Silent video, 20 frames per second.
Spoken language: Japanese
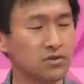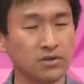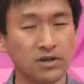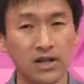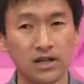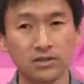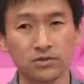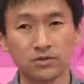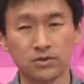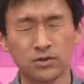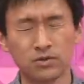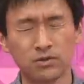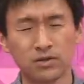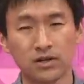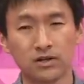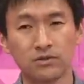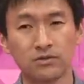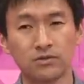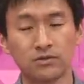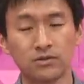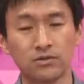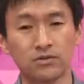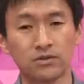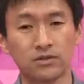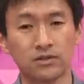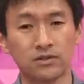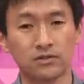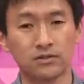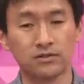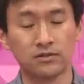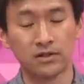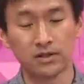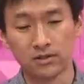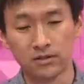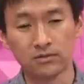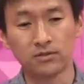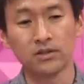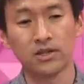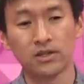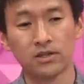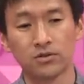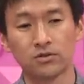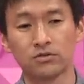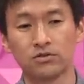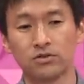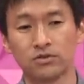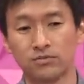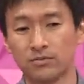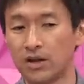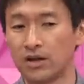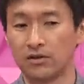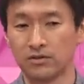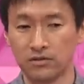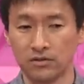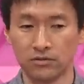の感情ってどこから来ると来るかというと結局、まあ、